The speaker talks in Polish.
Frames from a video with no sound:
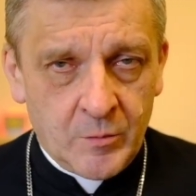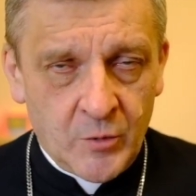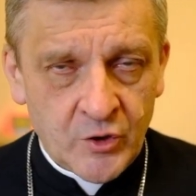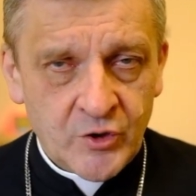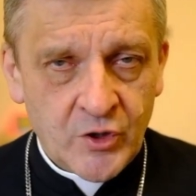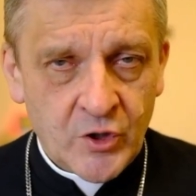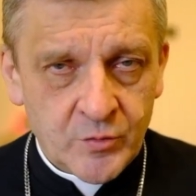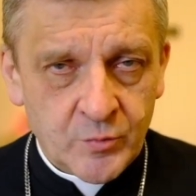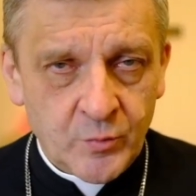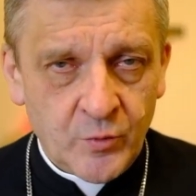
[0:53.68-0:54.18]

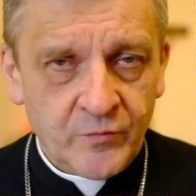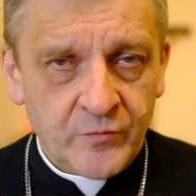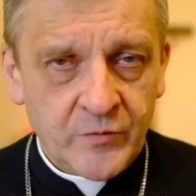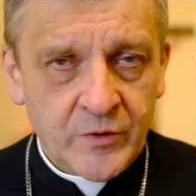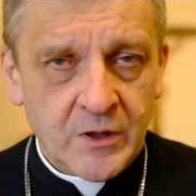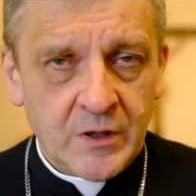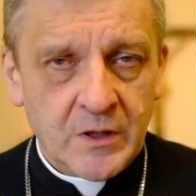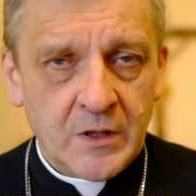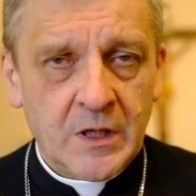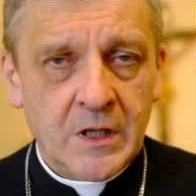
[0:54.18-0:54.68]
Mojżesz
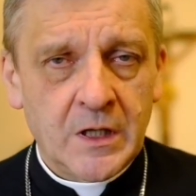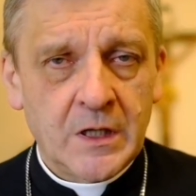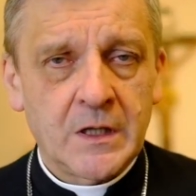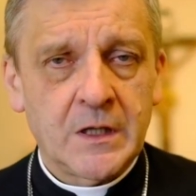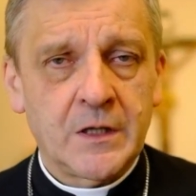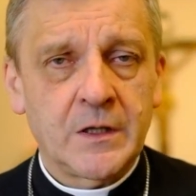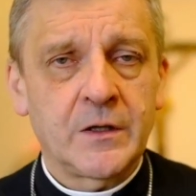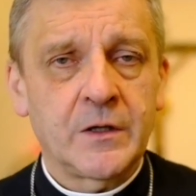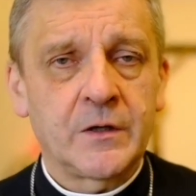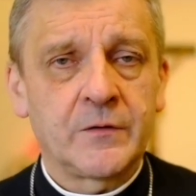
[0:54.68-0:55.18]
mówi
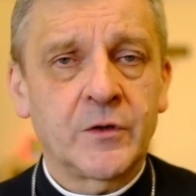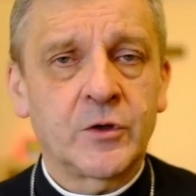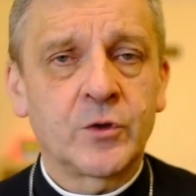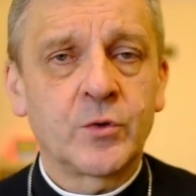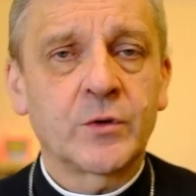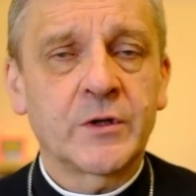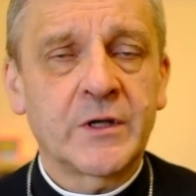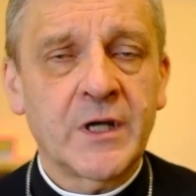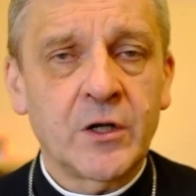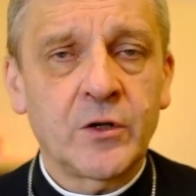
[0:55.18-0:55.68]

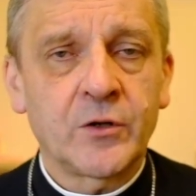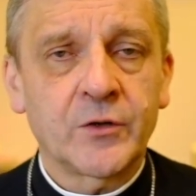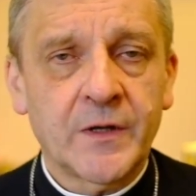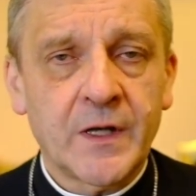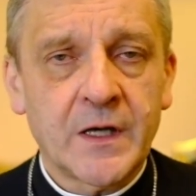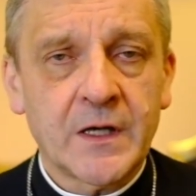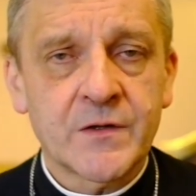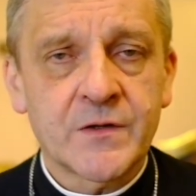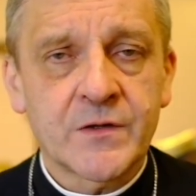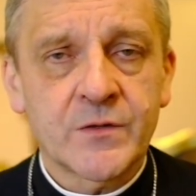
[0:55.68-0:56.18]
według tego
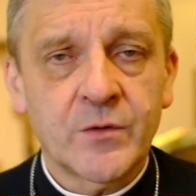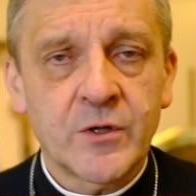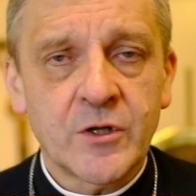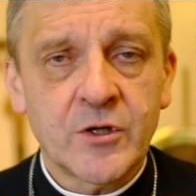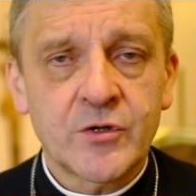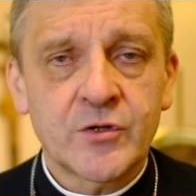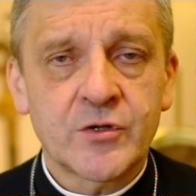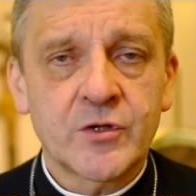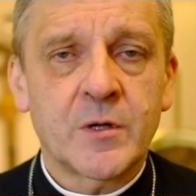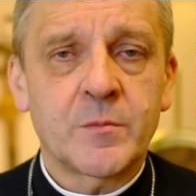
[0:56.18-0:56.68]
tekstu
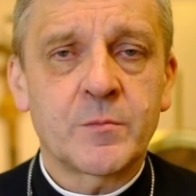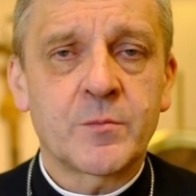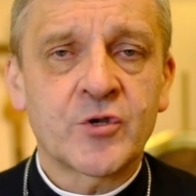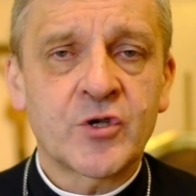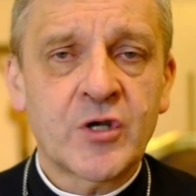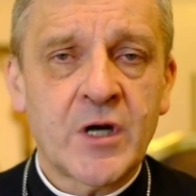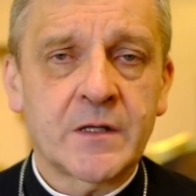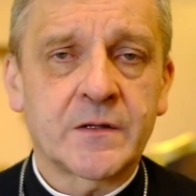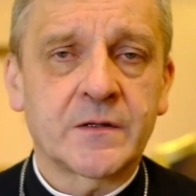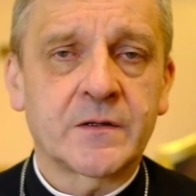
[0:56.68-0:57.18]
jeszcze
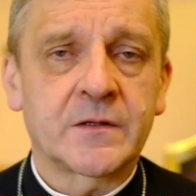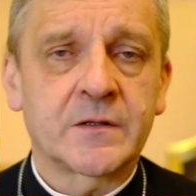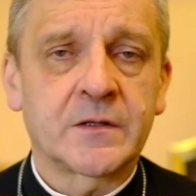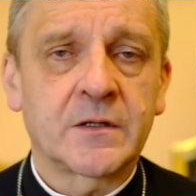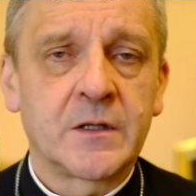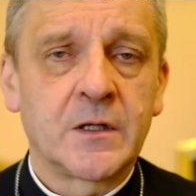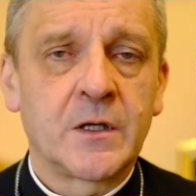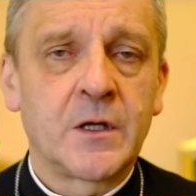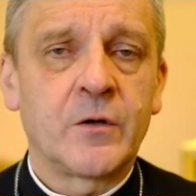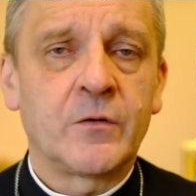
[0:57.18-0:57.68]
przed
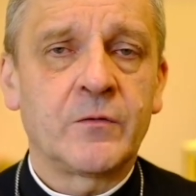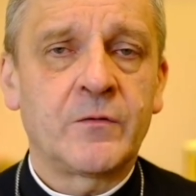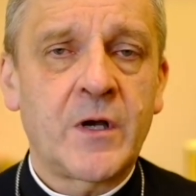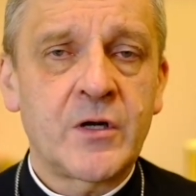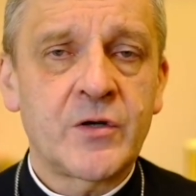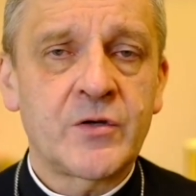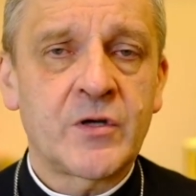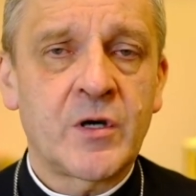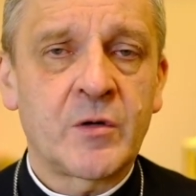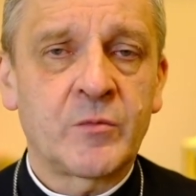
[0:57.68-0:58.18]

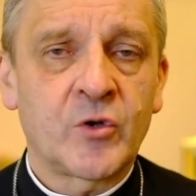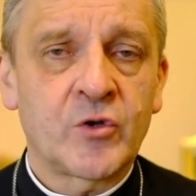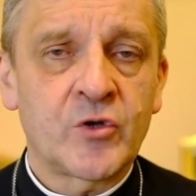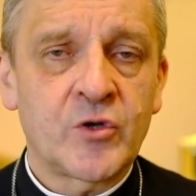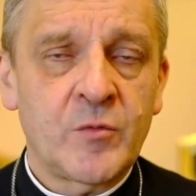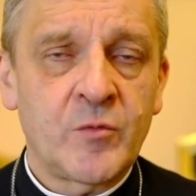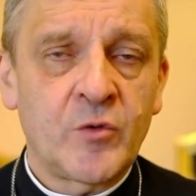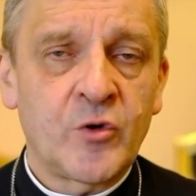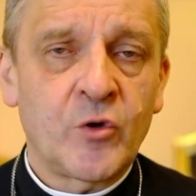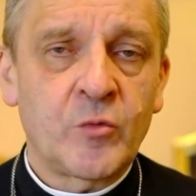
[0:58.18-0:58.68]
wejściem do
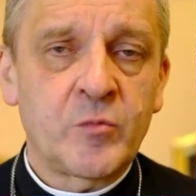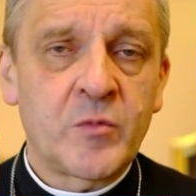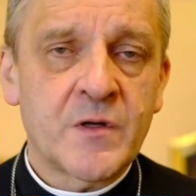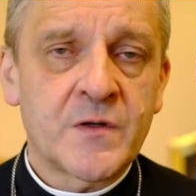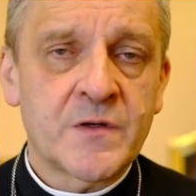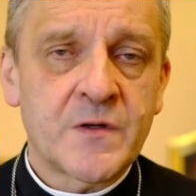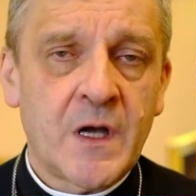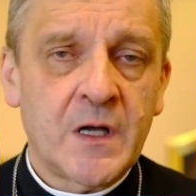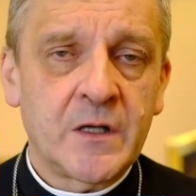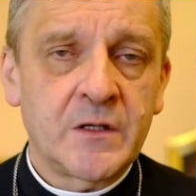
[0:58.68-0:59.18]
ziemi
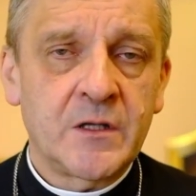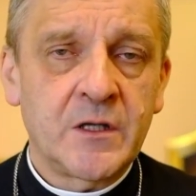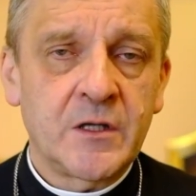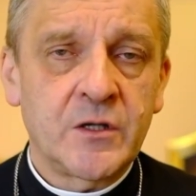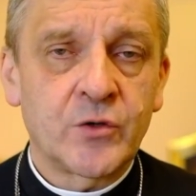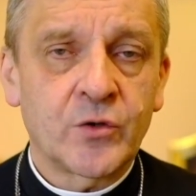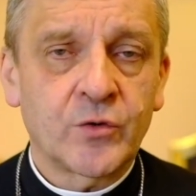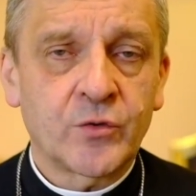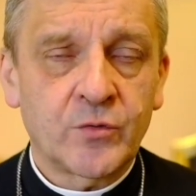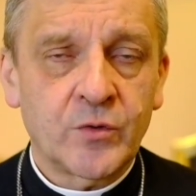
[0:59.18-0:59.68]

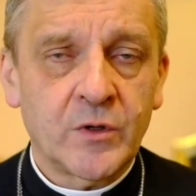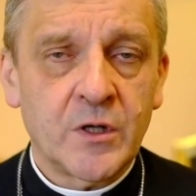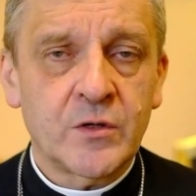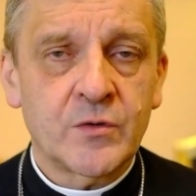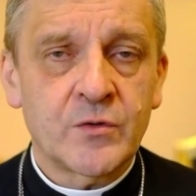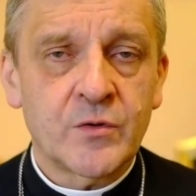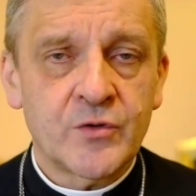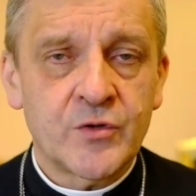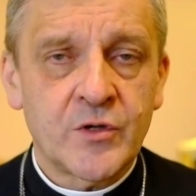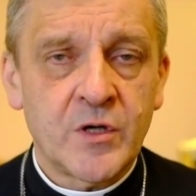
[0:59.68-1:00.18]
obiecanej, do której
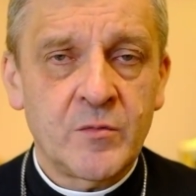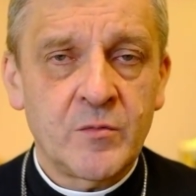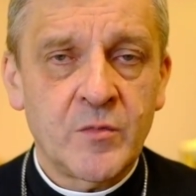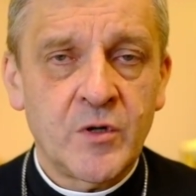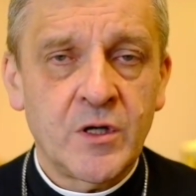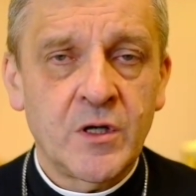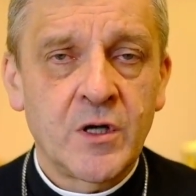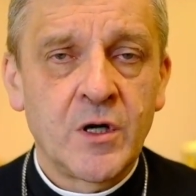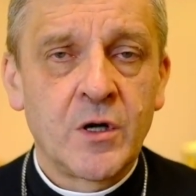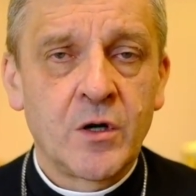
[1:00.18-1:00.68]
to
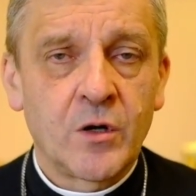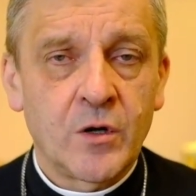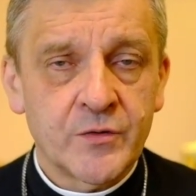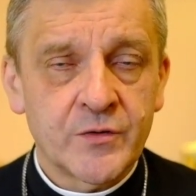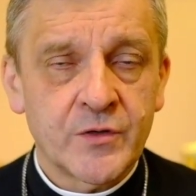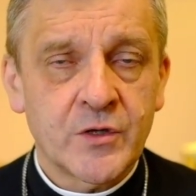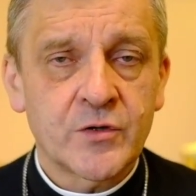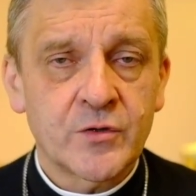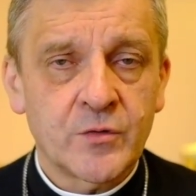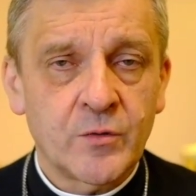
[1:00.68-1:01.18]
ziemi on
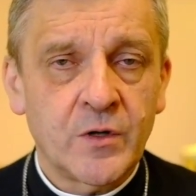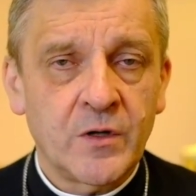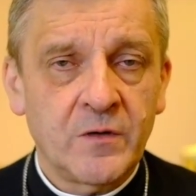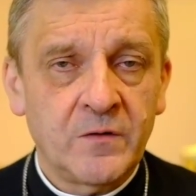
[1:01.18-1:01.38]
zresztą